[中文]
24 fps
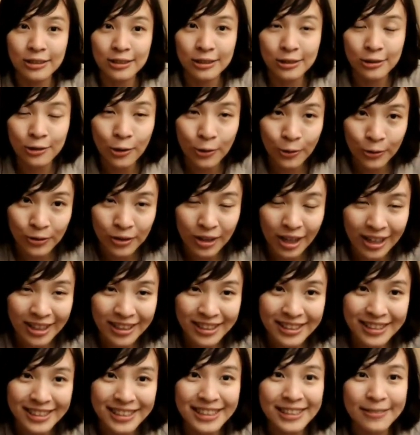送
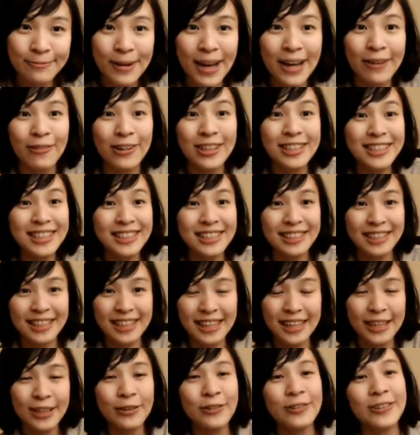呃，就是把网址
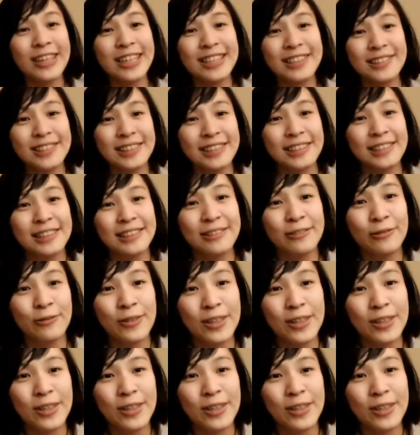贴回就是